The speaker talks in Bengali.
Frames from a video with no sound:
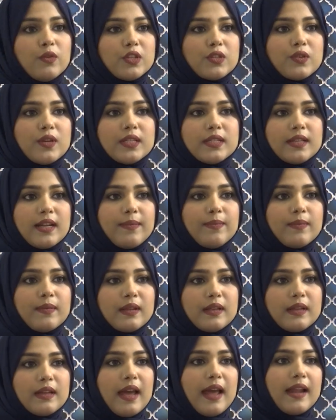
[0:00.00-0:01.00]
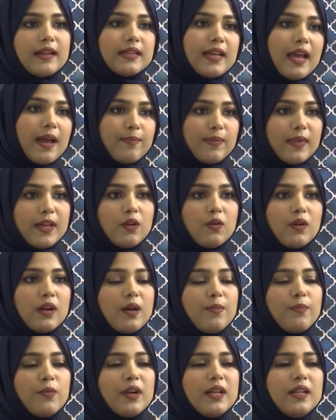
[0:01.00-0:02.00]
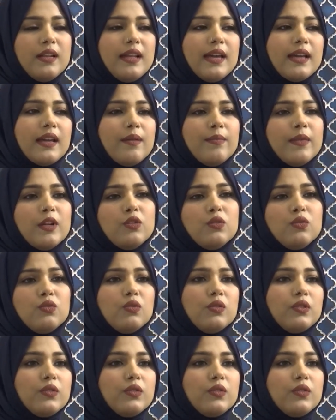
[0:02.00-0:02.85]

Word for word: ময়শ্চারাইজার অ্যাপ্লাই করার পরে লাইক আমরা টু